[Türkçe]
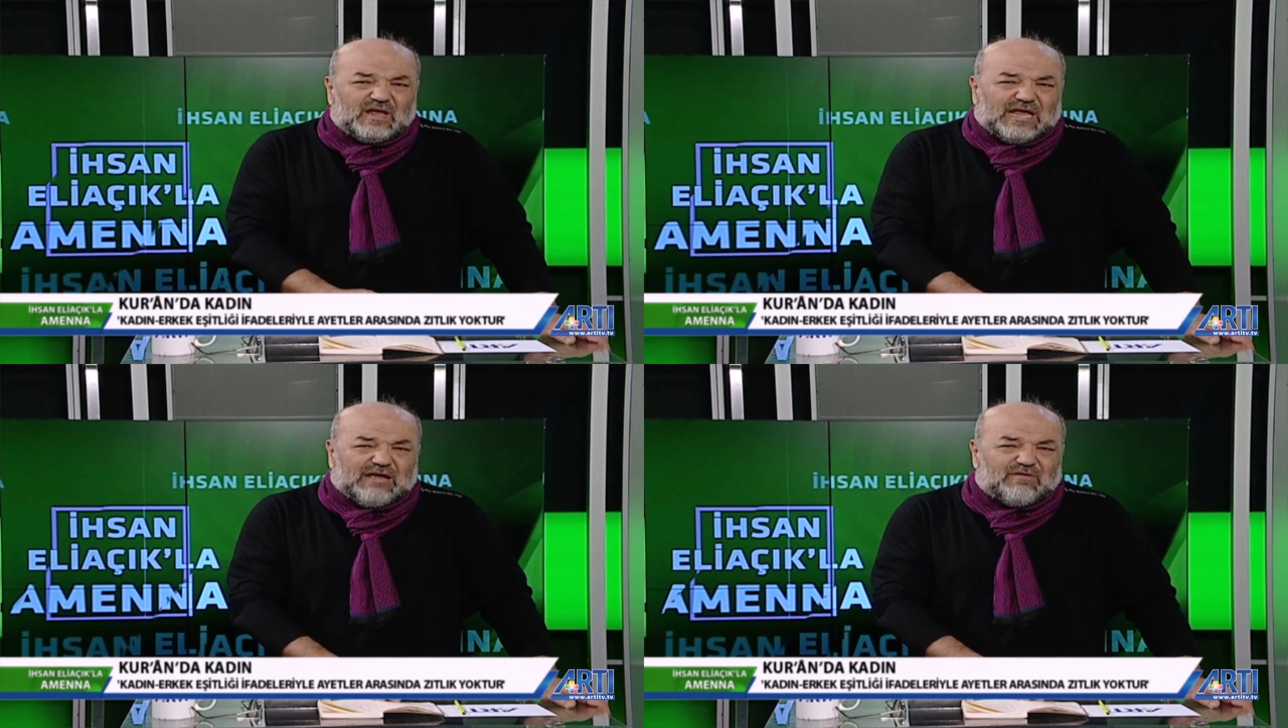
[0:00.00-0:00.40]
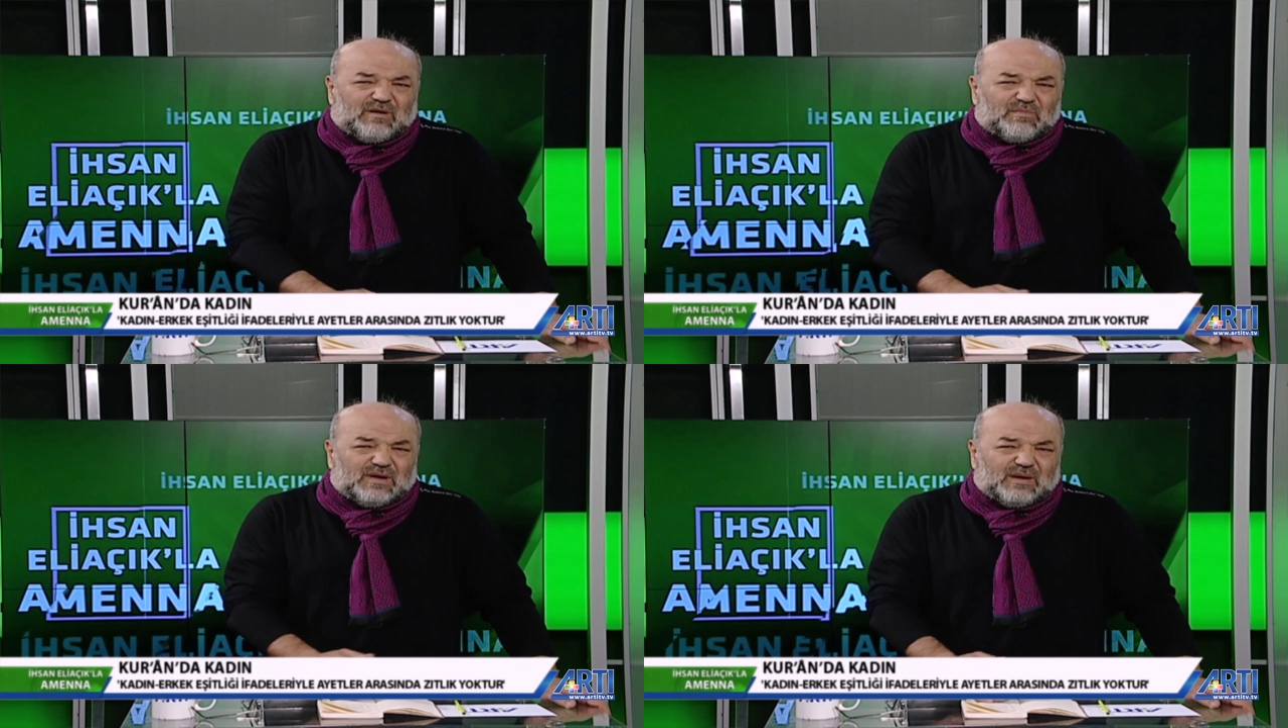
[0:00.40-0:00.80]

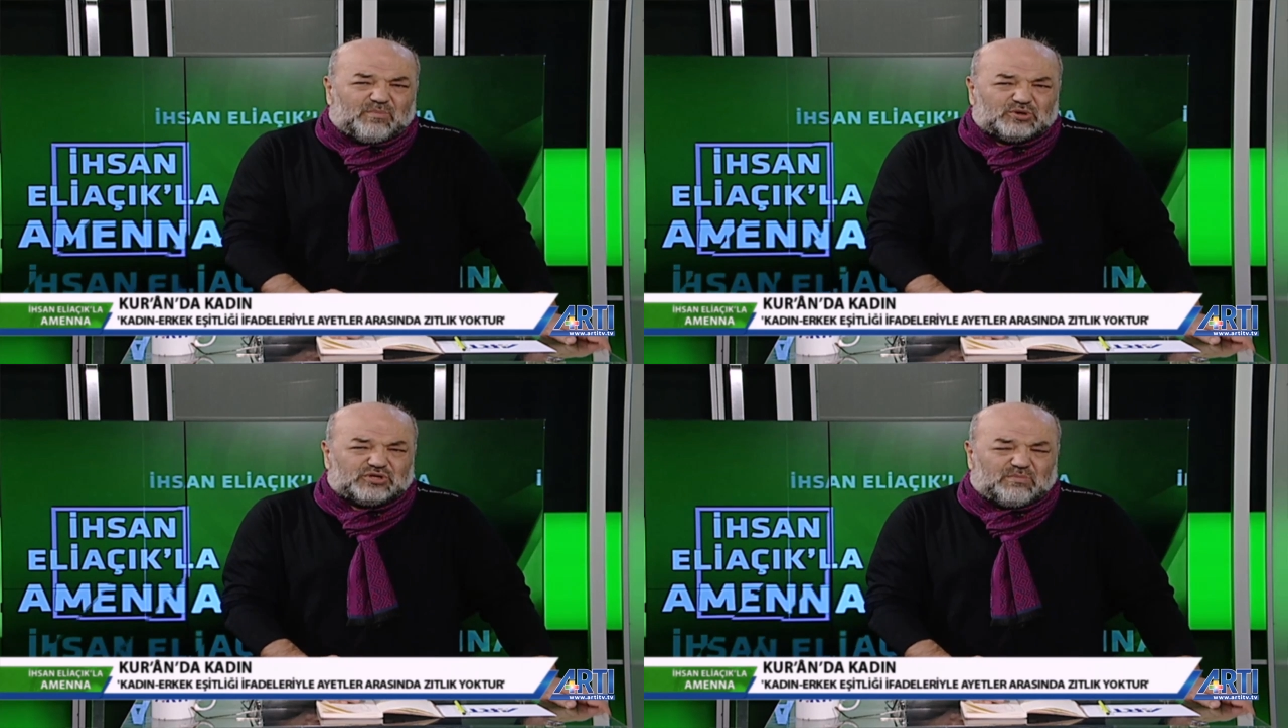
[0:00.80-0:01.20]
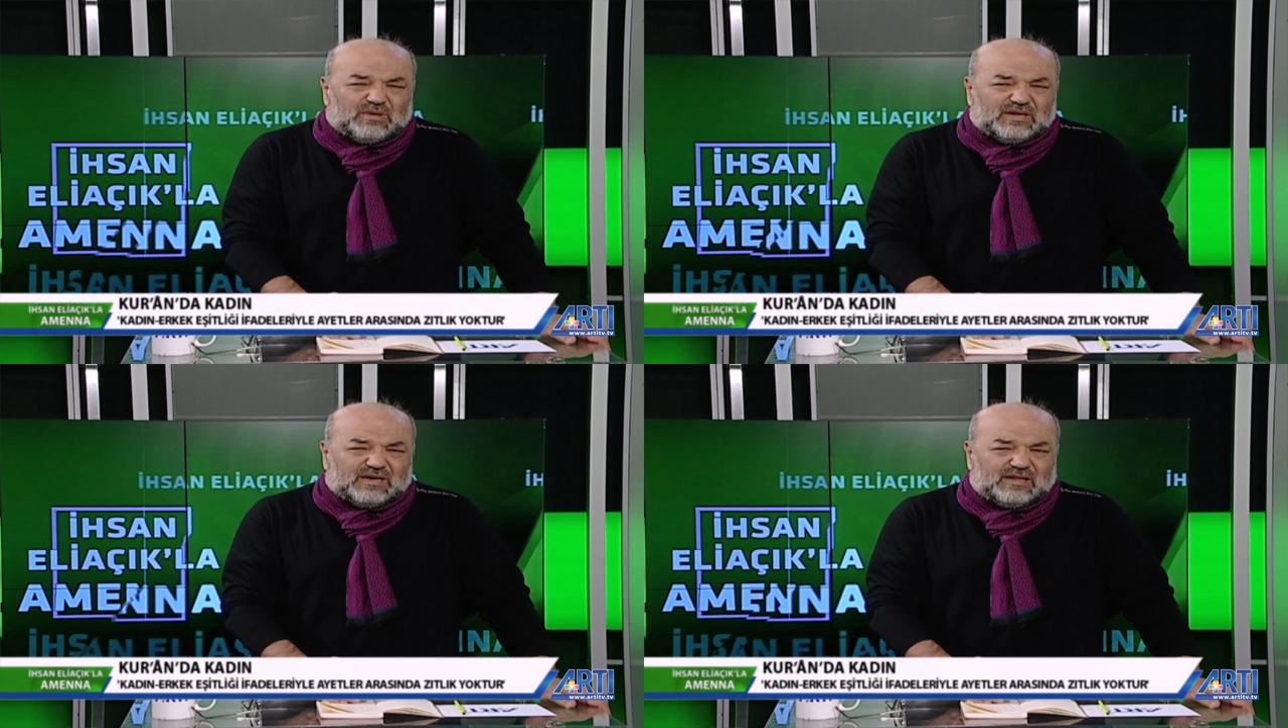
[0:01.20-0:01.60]
Evlenmeye,
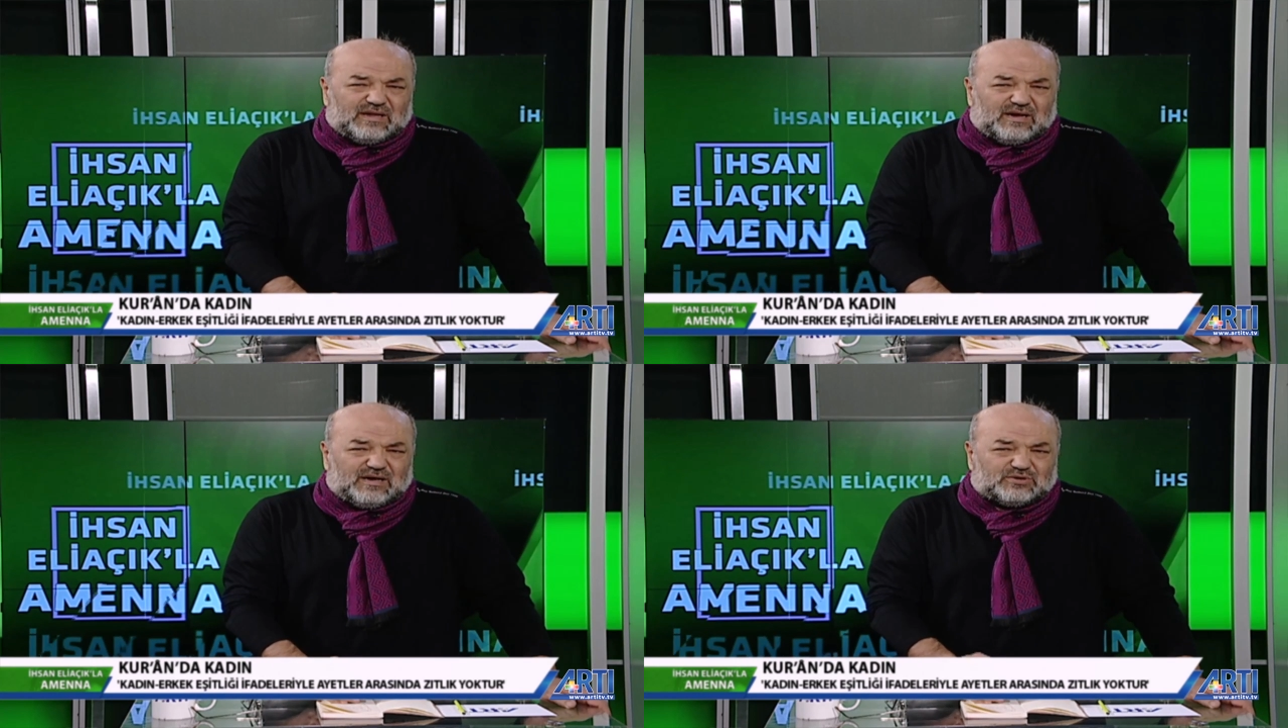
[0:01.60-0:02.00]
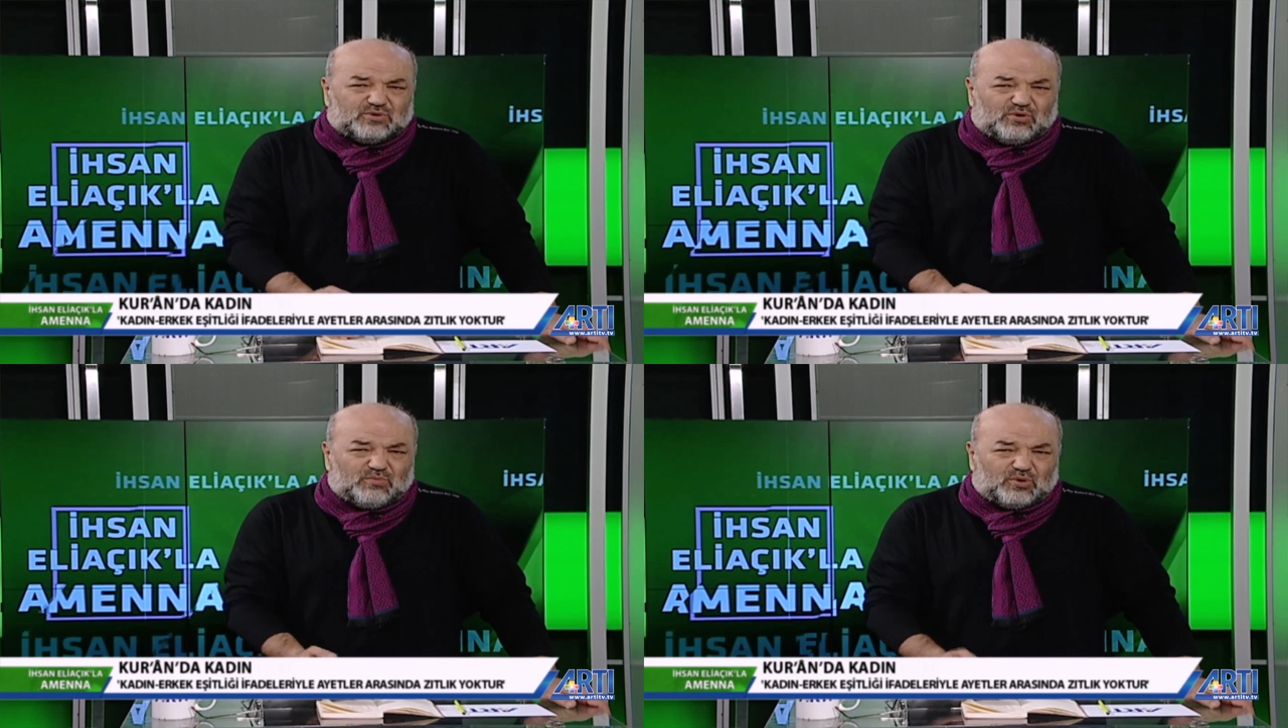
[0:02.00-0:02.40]
boşanmada kendilerine
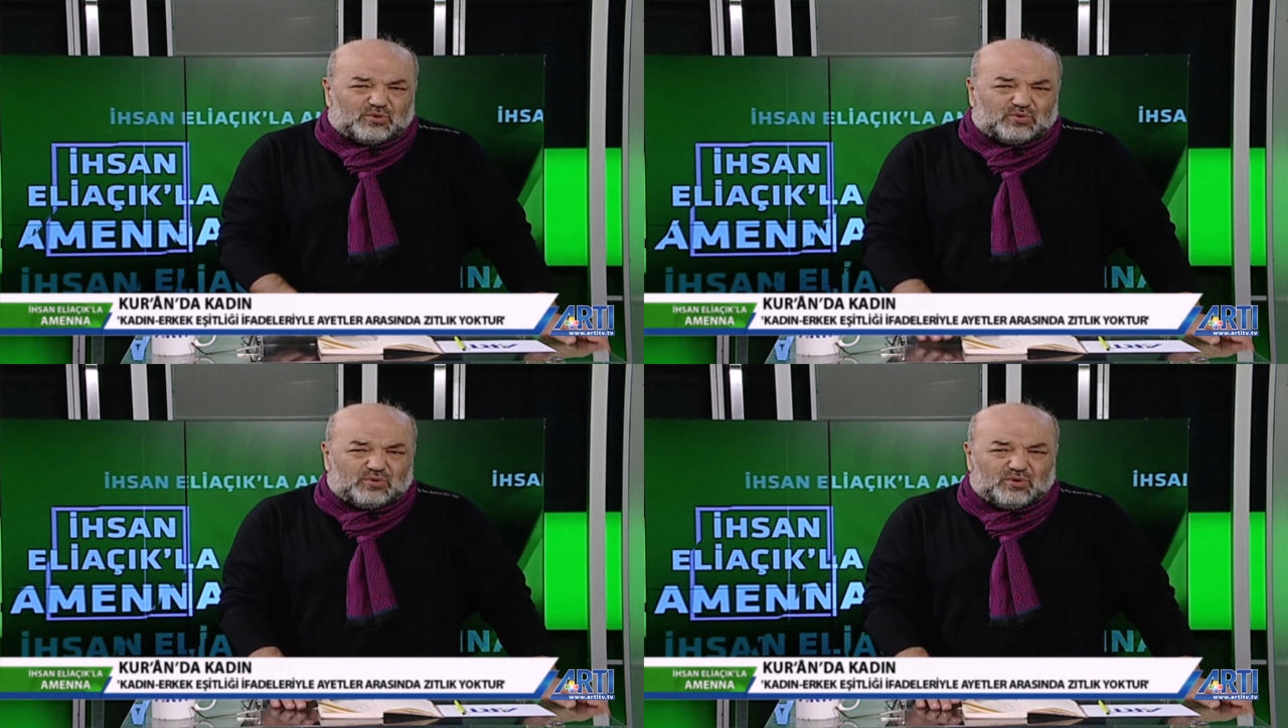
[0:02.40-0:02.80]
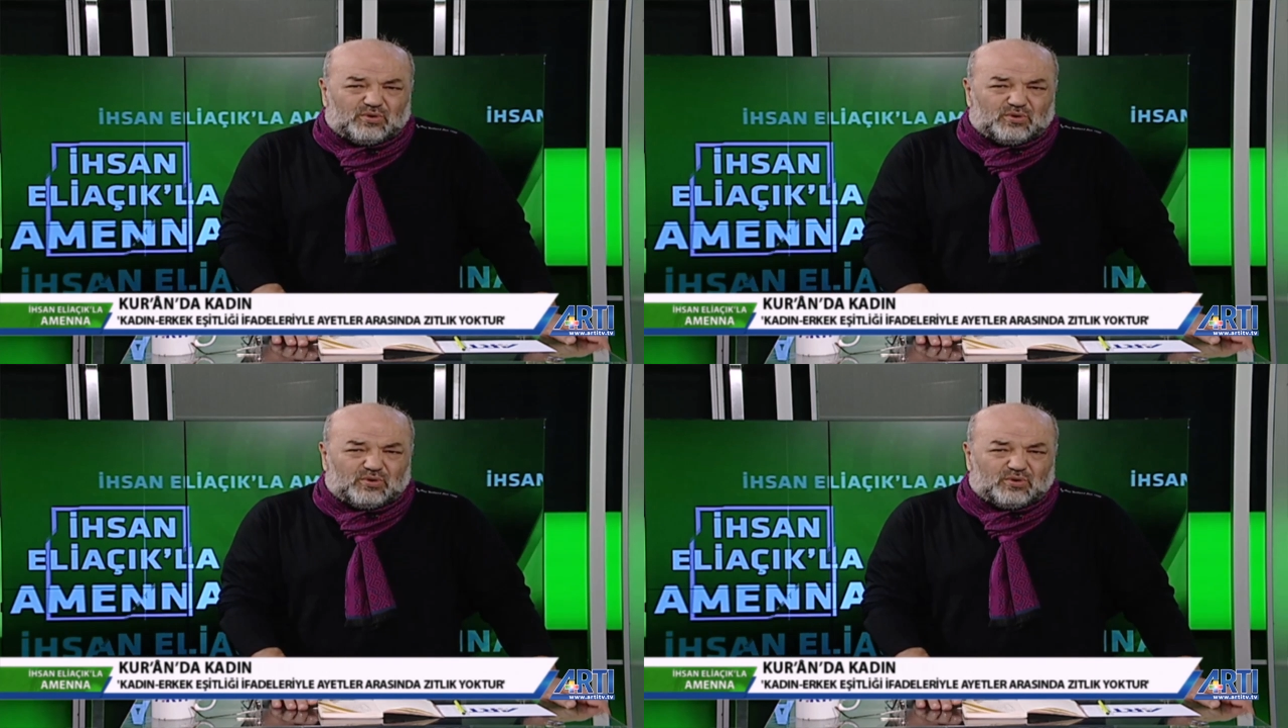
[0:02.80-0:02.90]
sorulmuyordu.